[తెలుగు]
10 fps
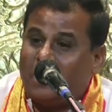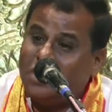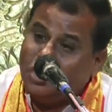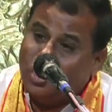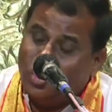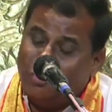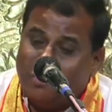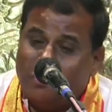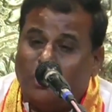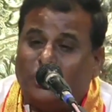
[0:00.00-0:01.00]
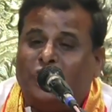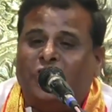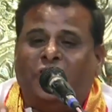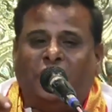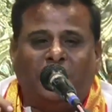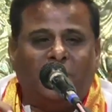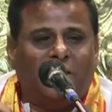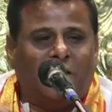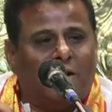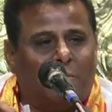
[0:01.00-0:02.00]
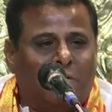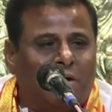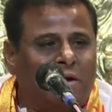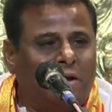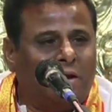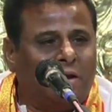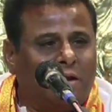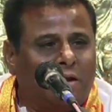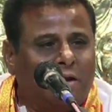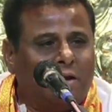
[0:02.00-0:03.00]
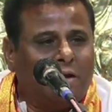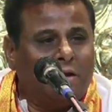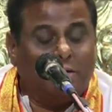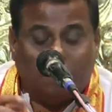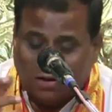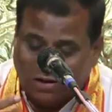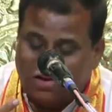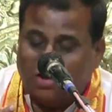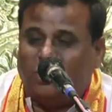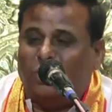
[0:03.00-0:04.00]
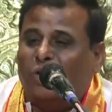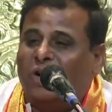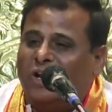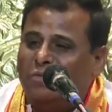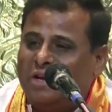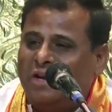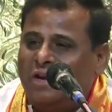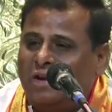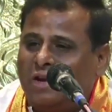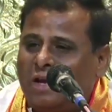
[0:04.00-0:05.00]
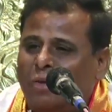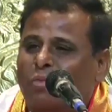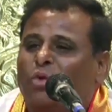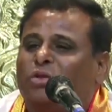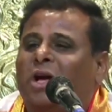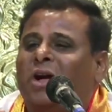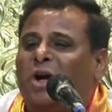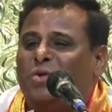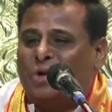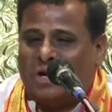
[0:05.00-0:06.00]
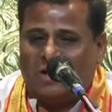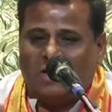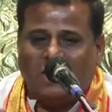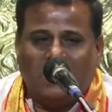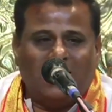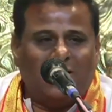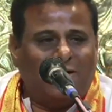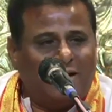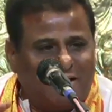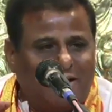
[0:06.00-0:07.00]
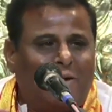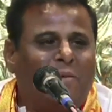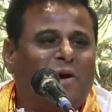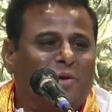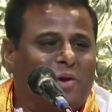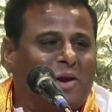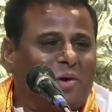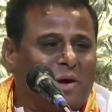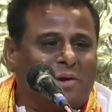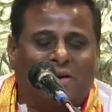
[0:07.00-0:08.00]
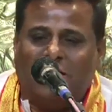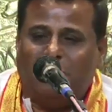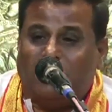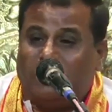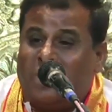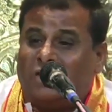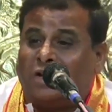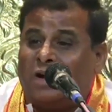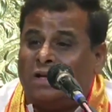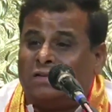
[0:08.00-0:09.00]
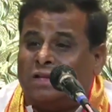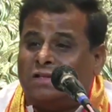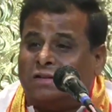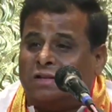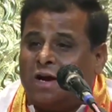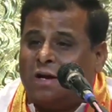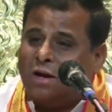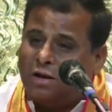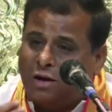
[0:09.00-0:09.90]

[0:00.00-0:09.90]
రంజిల్లు బింబోష్ఠి ఆ అమ్మాయి ధీ ధీశక్తిని లేవిని ముగ్ధగావున అమాయకురాలు కాబట్టి పిపాసాయత్త చిత్తాన